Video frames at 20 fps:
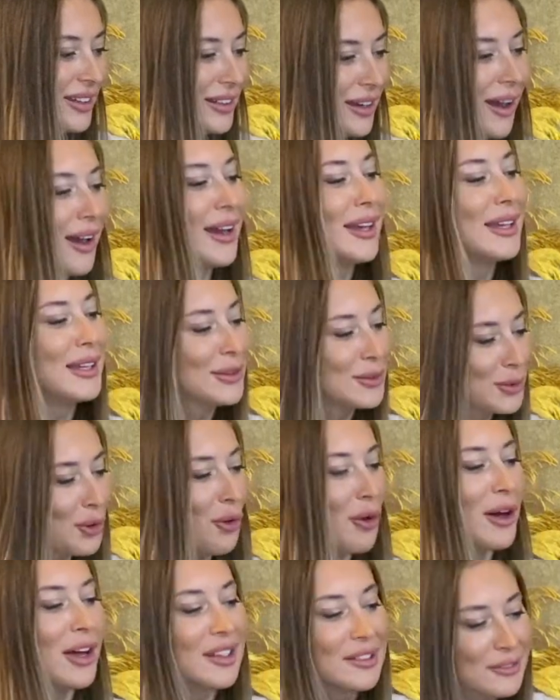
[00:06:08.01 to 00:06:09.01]
Gayet
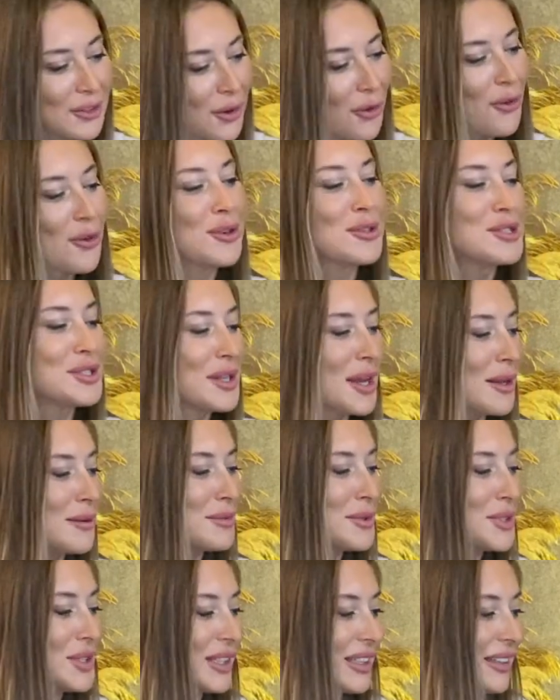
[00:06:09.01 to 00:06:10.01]
doğal ve
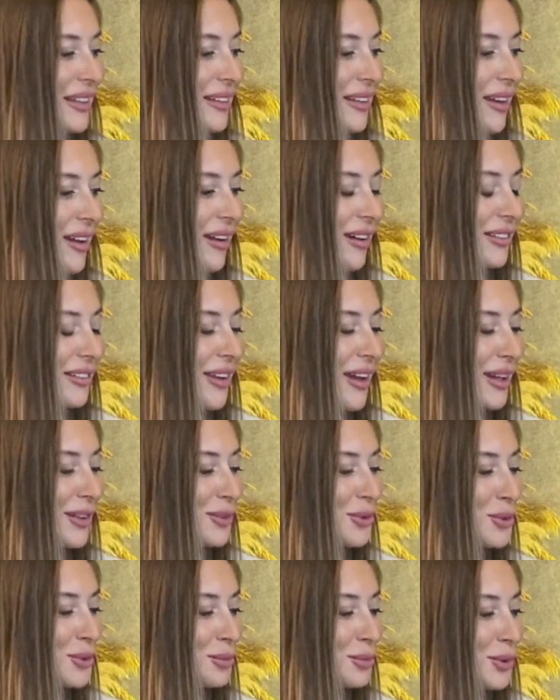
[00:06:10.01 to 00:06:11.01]
orijinal bir şekilde
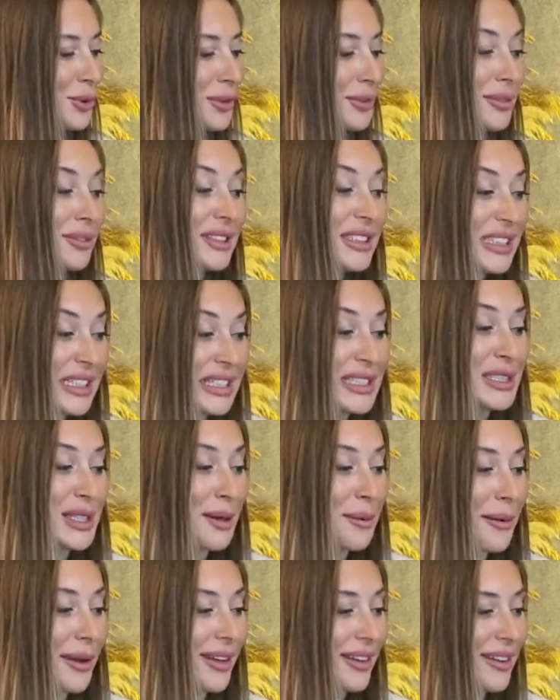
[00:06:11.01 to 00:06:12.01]
aday durumu
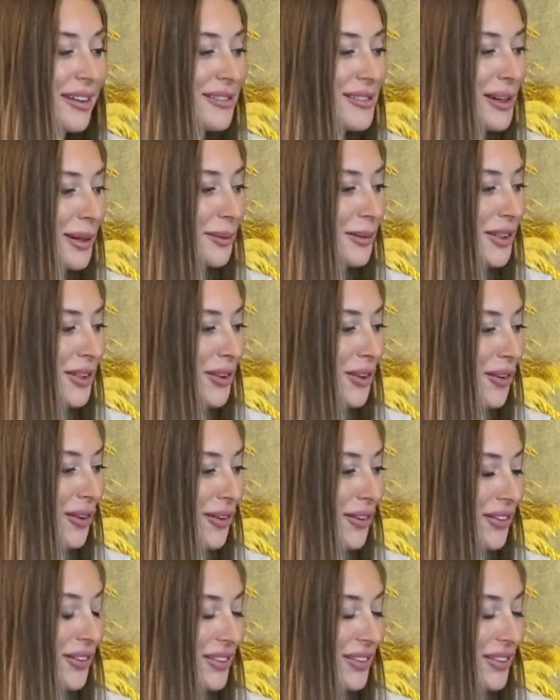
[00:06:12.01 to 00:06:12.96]
yaşamaya devam ediyor.